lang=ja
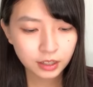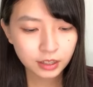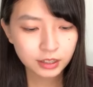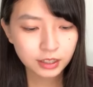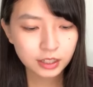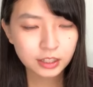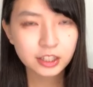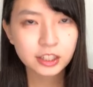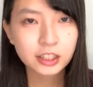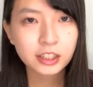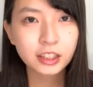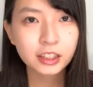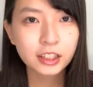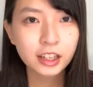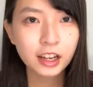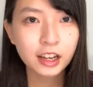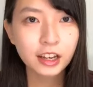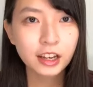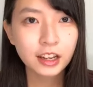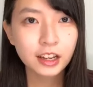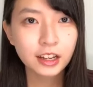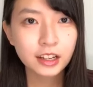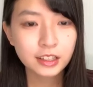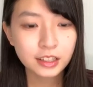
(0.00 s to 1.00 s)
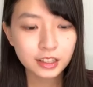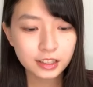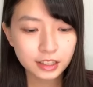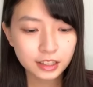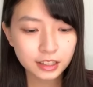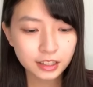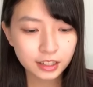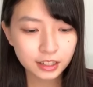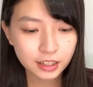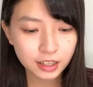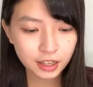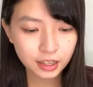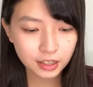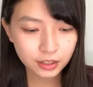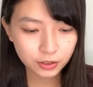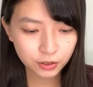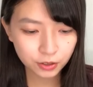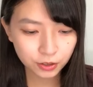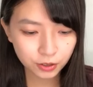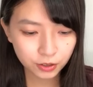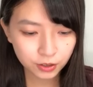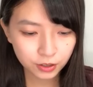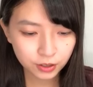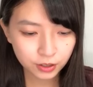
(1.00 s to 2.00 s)
写真がない写真がない
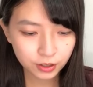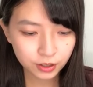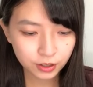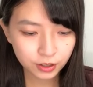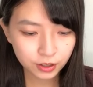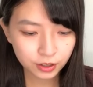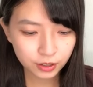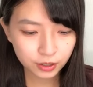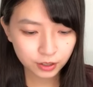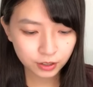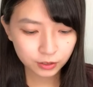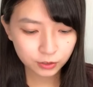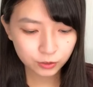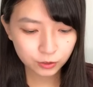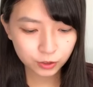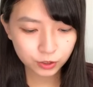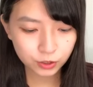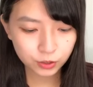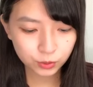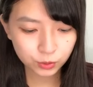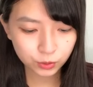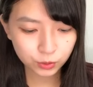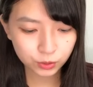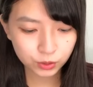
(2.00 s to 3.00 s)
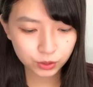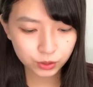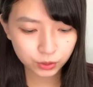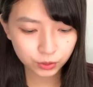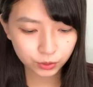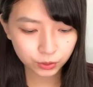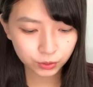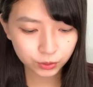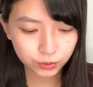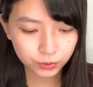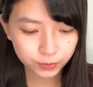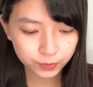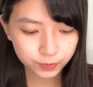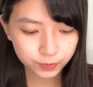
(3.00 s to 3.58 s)
よどうしようどうしよう